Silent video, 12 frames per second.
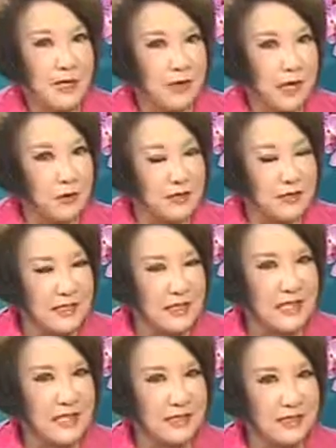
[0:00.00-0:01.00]
然后
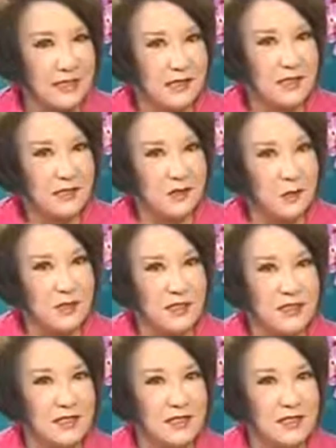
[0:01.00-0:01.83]
现在的呢都已